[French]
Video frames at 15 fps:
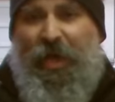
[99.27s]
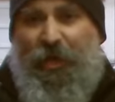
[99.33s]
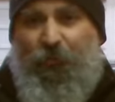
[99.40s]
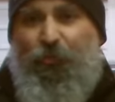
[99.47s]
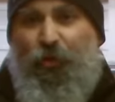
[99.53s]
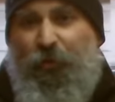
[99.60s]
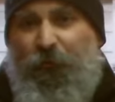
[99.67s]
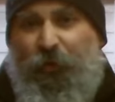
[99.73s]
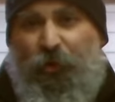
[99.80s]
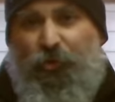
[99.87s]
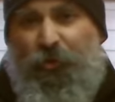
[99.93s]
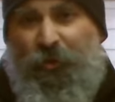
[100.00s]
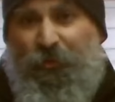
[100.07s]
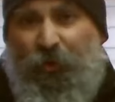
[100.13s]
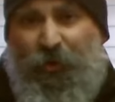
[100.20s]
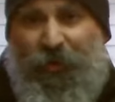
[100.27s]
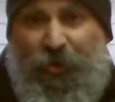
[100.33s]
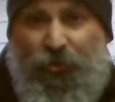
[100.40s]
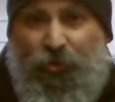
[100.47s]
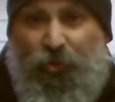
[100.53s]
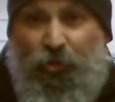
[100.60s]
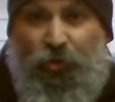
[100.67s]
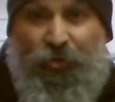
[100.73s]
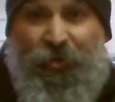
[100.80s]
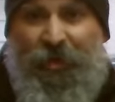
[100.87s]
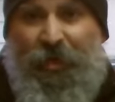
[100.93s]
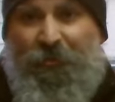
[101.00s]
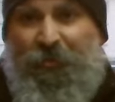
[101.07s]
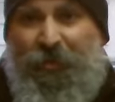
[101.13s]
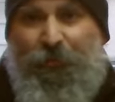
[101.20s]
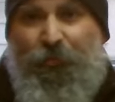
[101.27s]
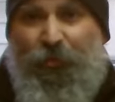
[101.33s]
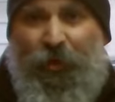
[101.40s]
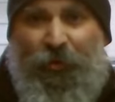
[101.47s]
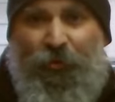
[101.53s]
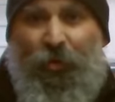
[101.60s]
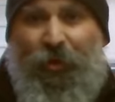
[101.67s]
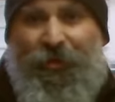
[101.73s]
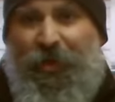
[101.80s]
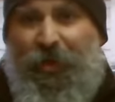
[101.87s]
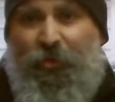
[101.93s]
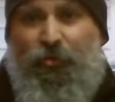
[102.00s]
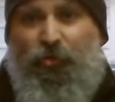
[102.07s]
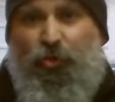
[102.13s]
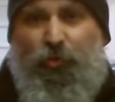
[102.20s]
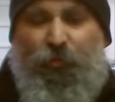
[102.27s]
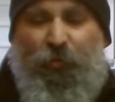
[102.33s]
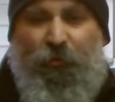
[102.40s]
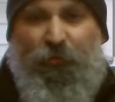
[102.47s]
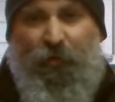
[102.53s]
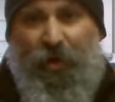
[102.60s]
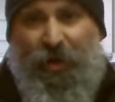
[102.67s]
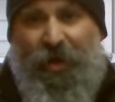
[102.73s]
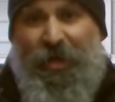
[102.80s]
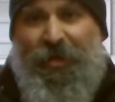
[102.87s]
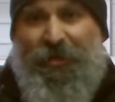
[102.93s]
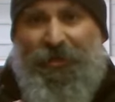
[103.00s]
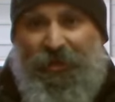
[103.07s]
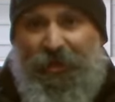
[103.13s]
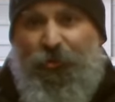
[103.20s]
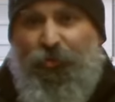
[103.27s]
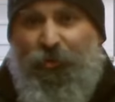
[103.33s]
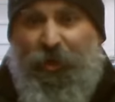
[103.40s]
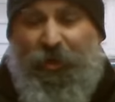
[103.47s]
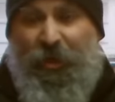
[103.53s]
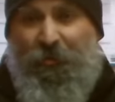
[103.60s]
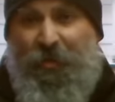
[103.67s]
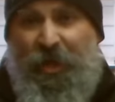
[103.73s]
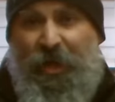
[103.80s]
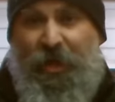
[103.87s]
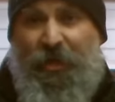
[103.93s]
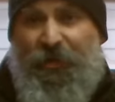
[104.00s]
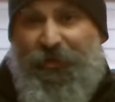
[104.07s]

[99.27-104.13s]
et puis une fois que je lui ai demandé de scruter un petit peu à droite et à gauche pour voir si tout était bien,